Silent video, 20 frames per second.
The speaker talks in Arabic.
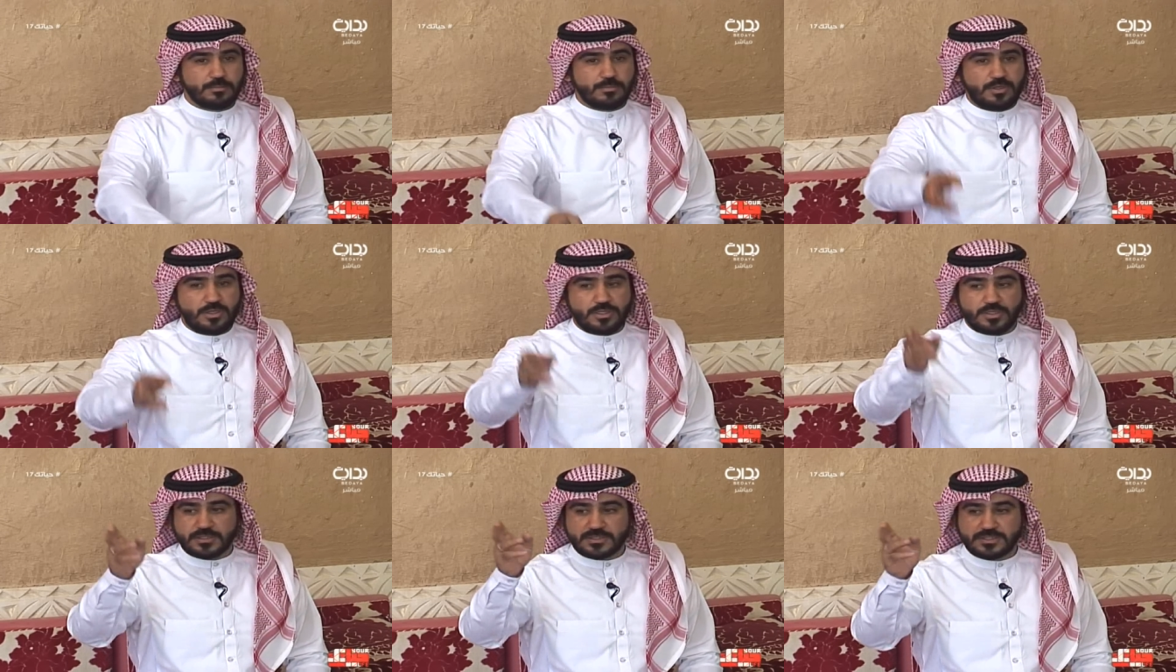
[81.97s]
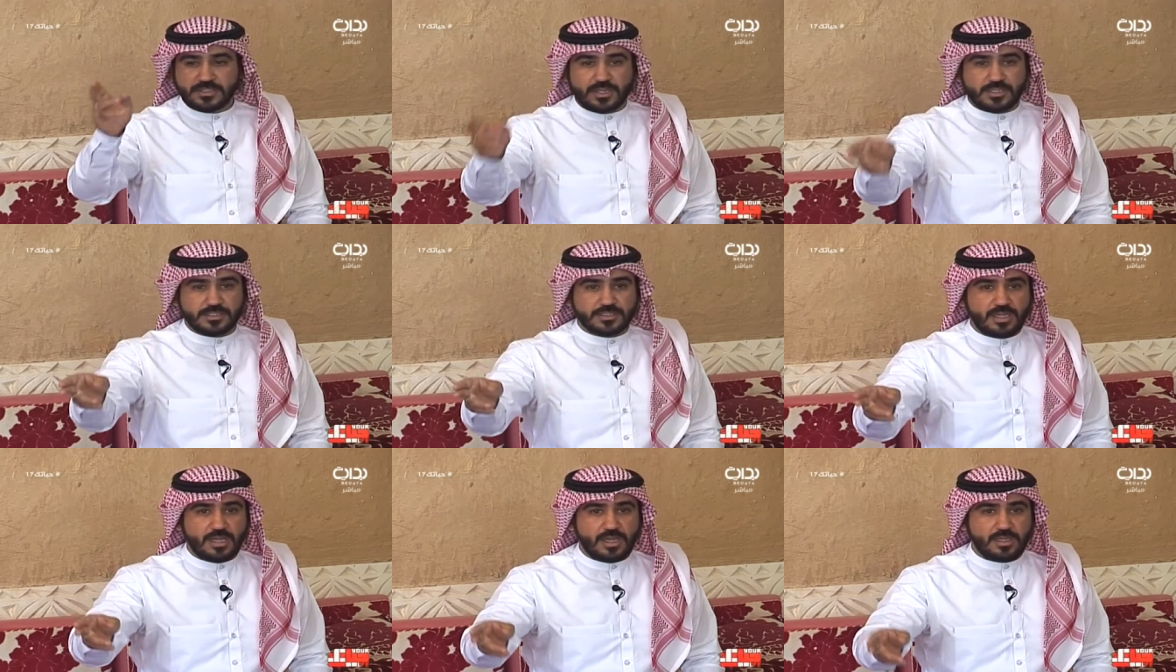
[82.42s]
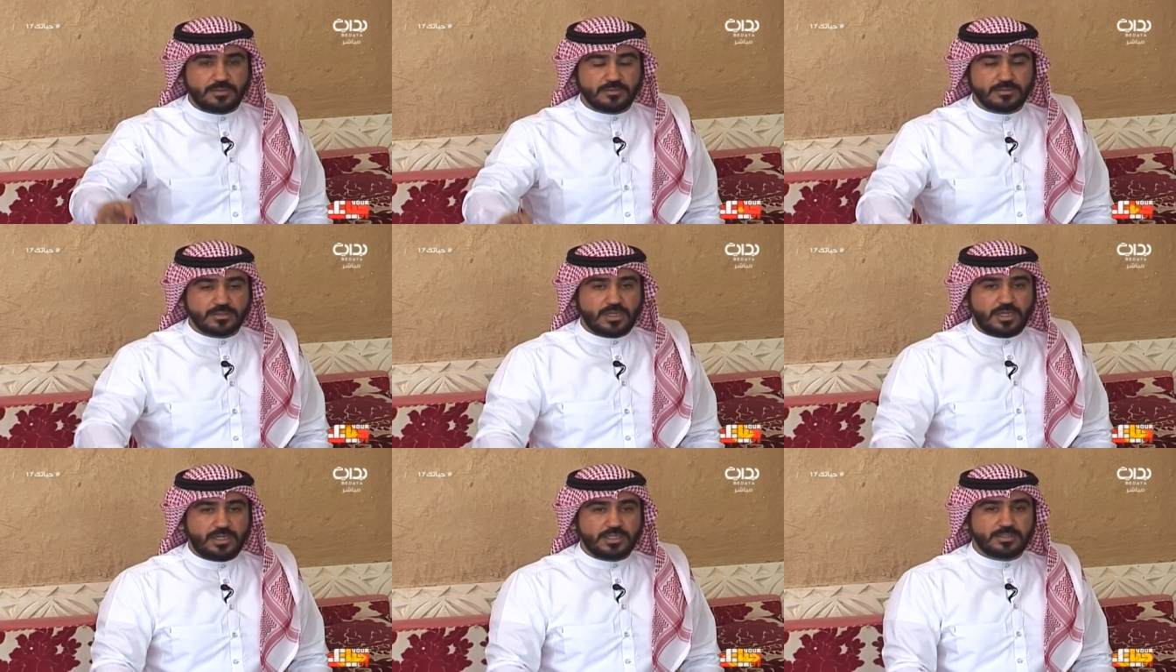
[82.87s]
معه
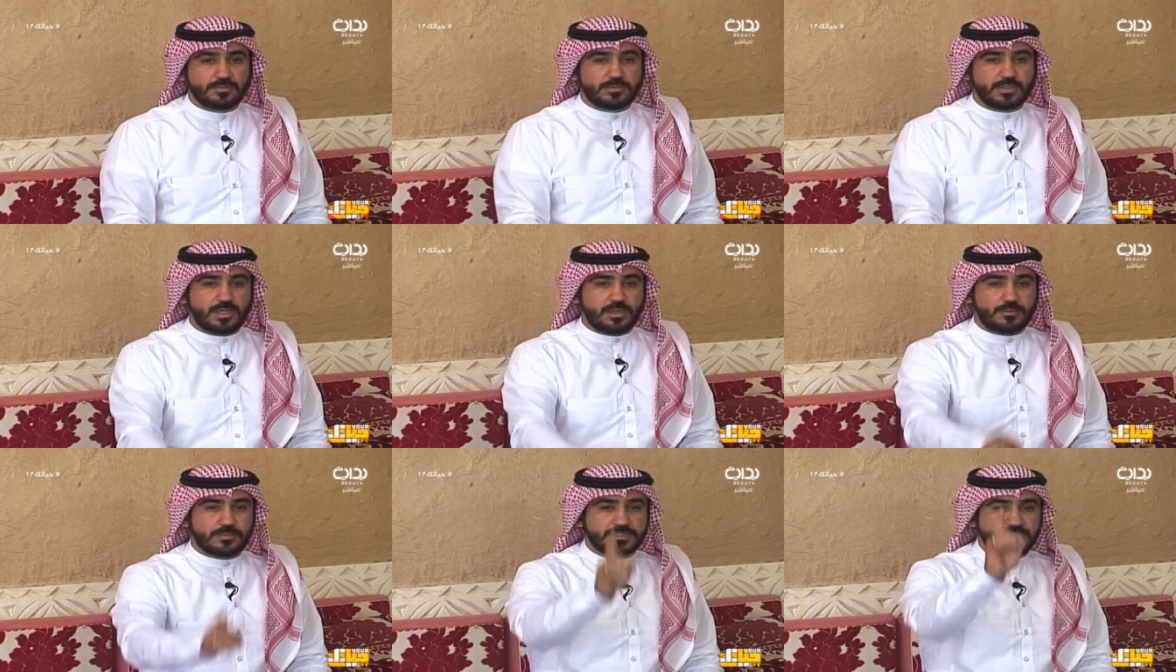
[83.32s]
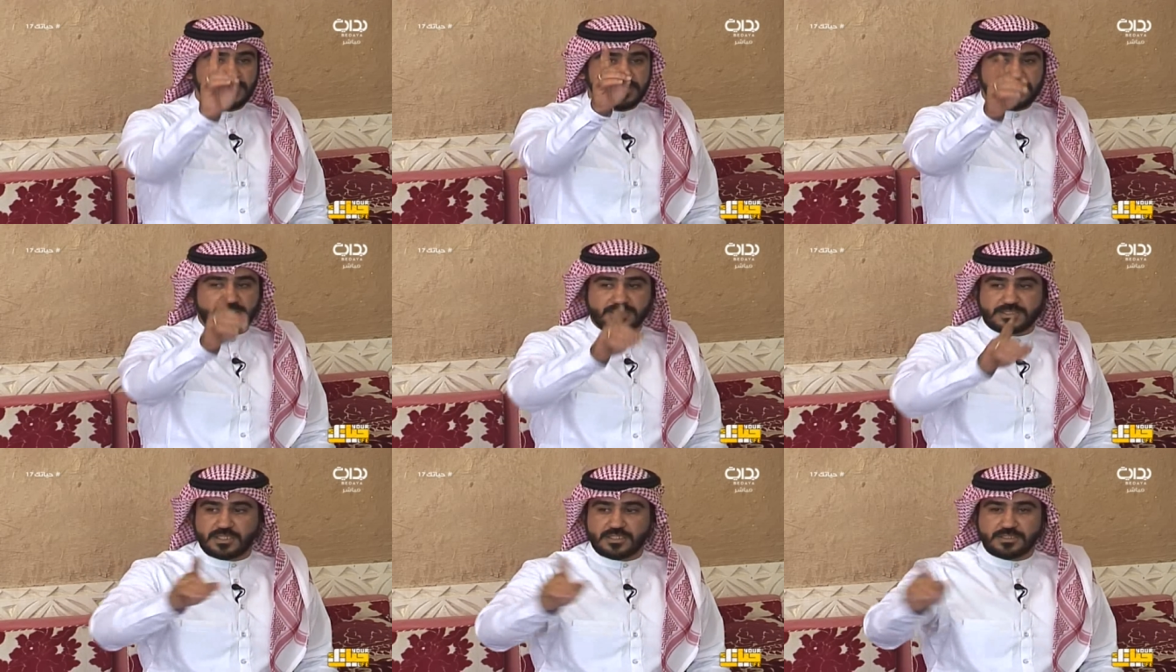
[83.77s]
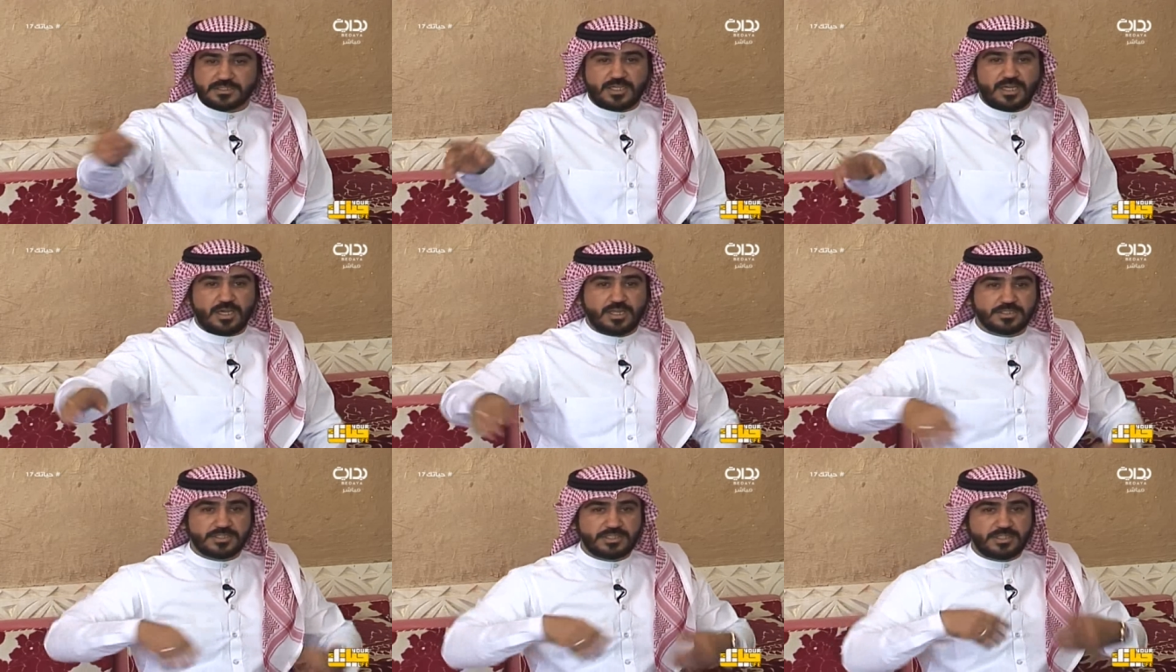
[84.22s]
سرطان قاعد يمكن 15 سنه
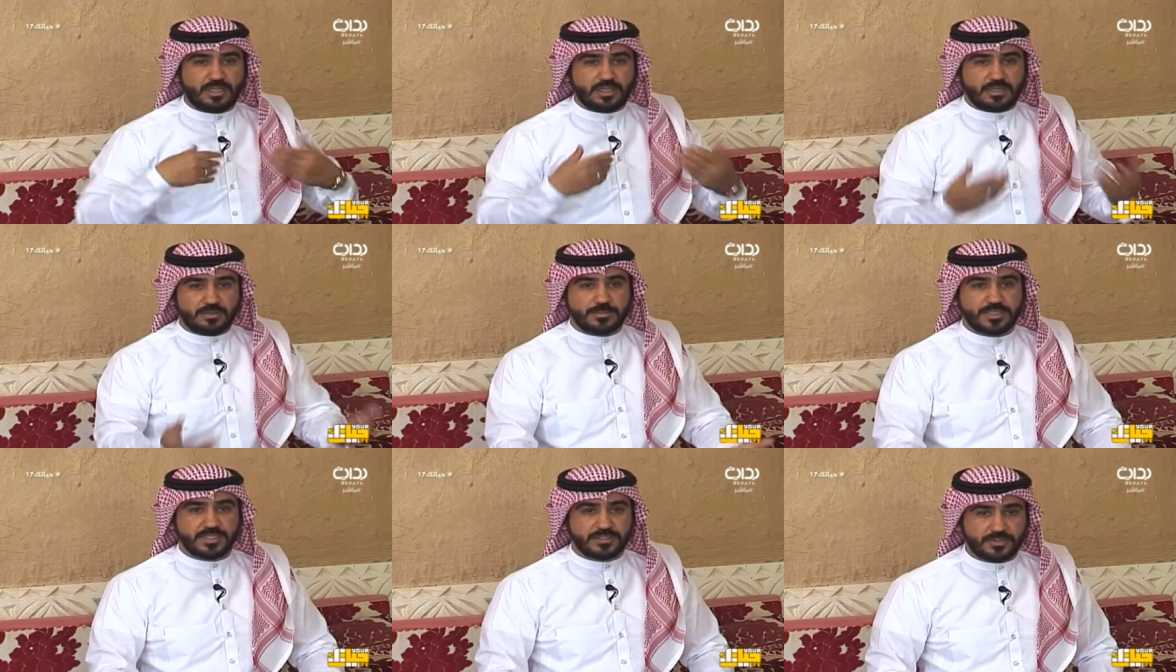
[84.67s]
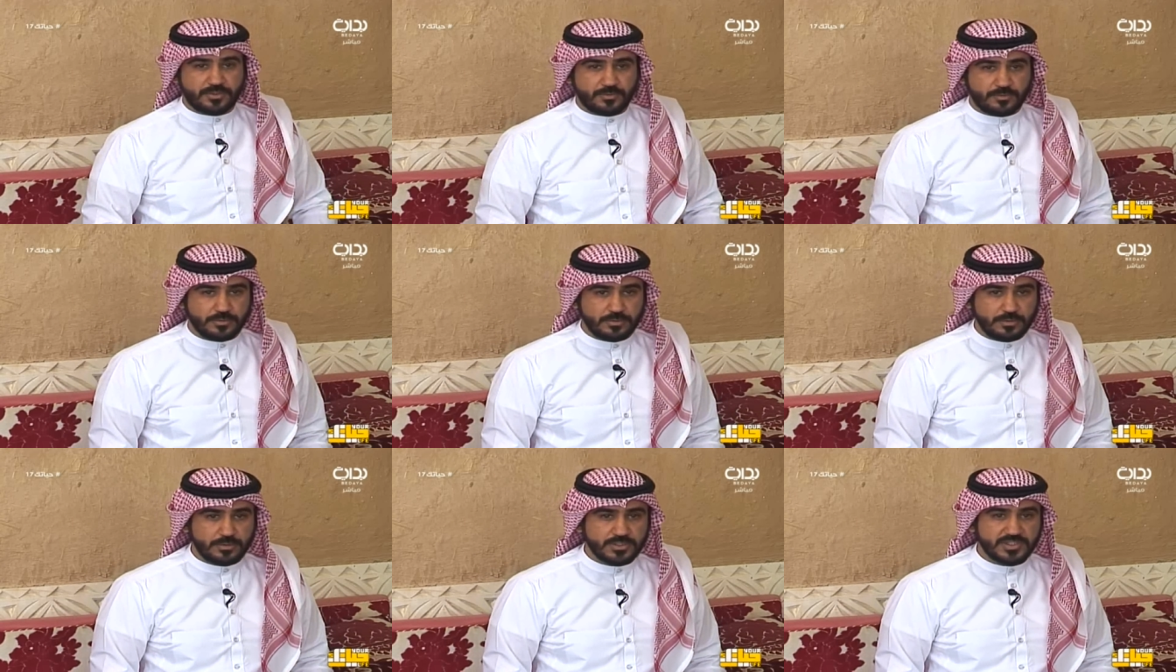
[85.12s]
يتعالج عياله ما يدرون